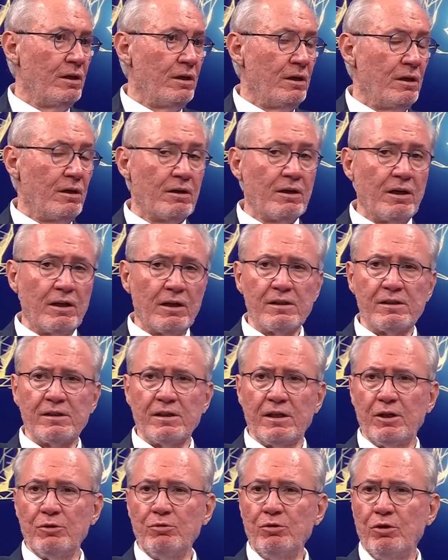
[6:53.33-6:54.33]
E
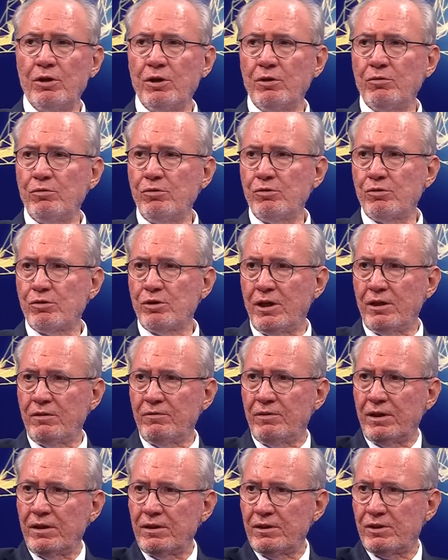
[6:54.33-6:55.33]
Galatasaray'a dönen oyuncular
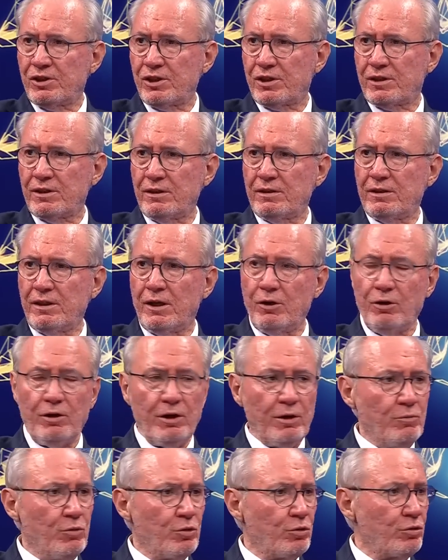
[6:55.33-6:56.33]
var. Çıkıldağ öyle
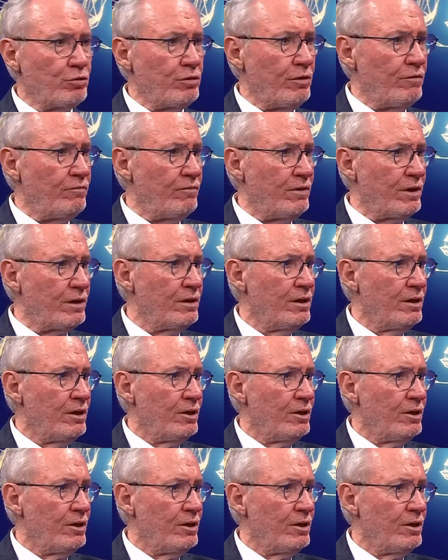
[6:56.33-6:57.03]
Morutan var.